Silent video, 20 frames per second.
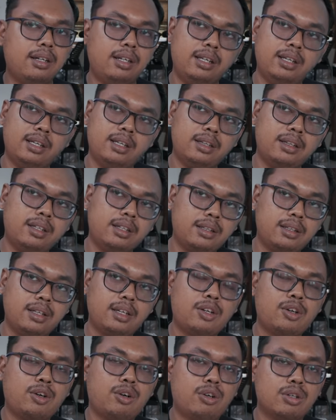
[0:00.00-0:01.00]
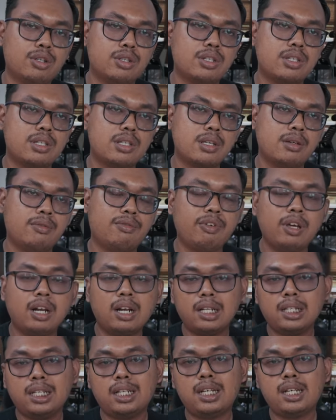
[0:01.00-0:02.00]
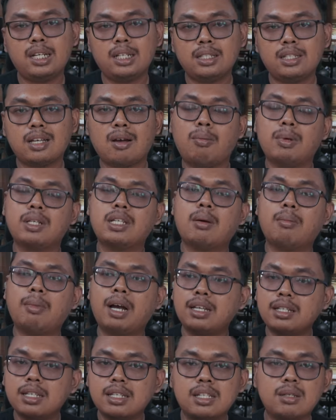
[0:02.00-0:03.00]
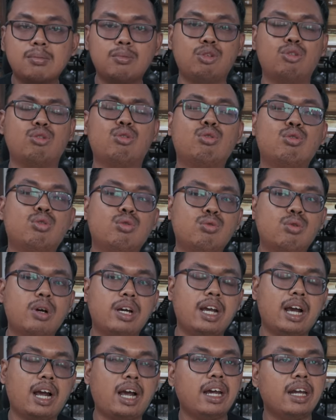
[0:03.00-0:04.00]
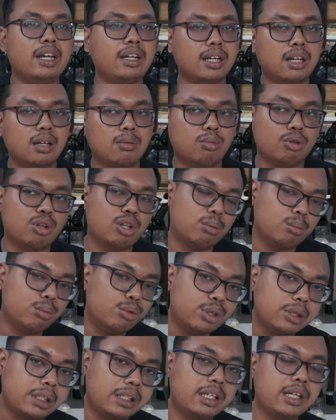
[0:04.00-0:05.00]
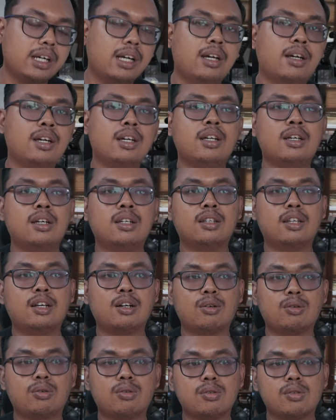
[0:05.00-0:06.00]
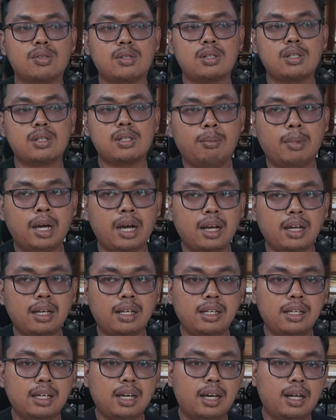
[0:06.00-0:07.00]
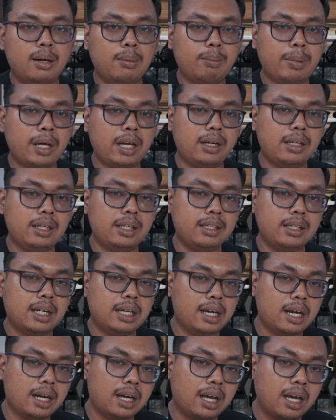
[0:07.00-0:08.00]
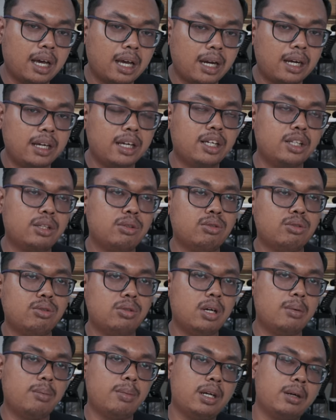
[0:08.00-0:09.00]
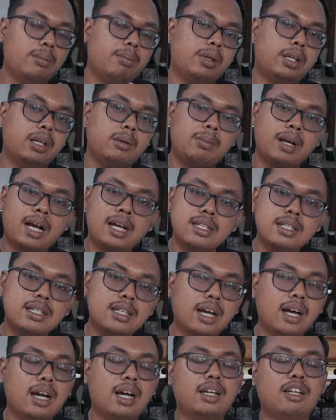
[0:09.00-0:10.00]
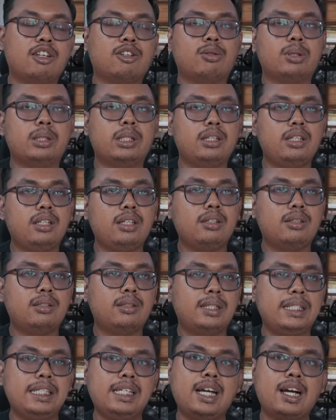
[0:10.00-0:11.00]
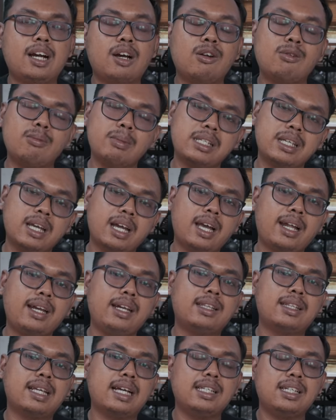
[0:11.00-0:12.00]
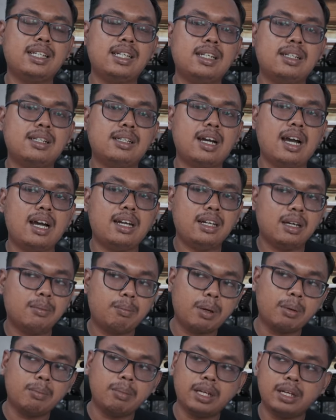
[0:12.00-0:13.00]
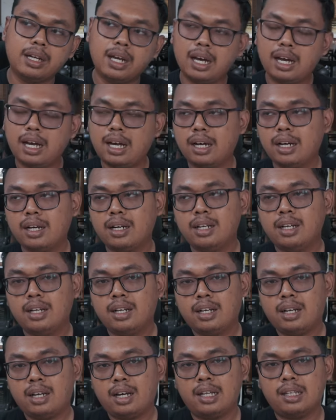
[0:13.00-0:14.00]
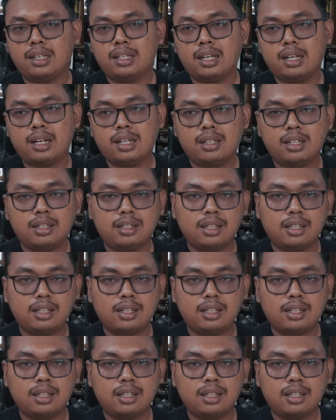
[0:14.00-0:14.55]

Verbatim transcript: di titik course. Feel-nya sama-sama aja sih menurut gua ya kainnya lembut-lembutnya, terus bagian paddingnya yang nekennya itu juga mirip-mirip aja gitu. Jadi ya kalau misalkan ditanya ada perbedaan antara